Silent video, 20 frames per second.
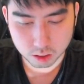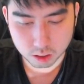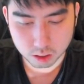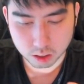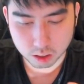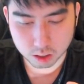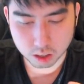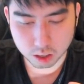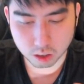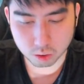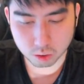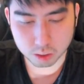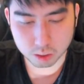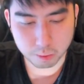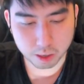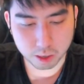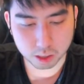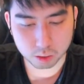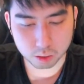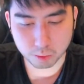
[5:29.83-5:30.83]
Kita nggak usah
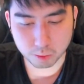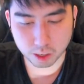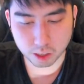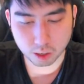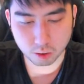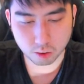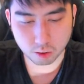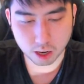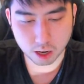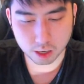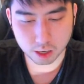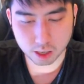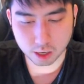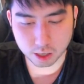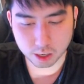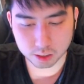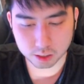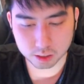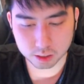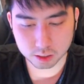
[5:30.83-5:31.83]
pakai superhero lagi,
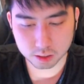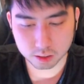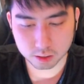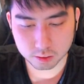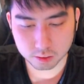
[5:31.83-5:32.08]
guys.